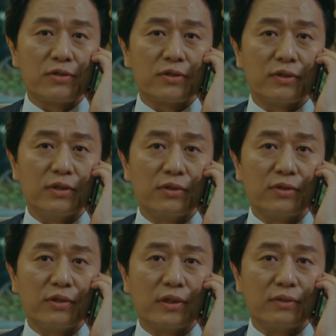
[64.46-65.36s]
걸어서
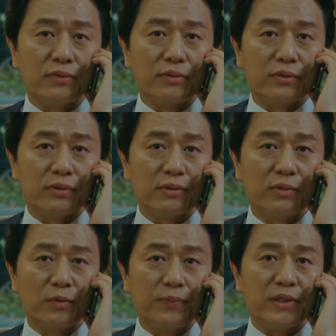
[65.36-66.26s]
인터넷 다운로드,
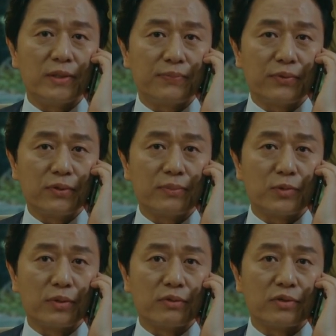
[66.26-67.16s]
홈페이지 프로그램
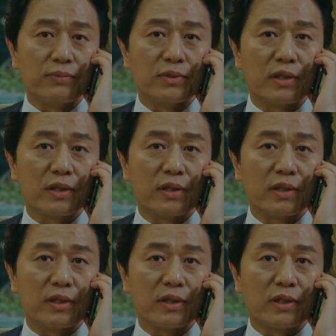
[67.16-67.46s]
소개도 전부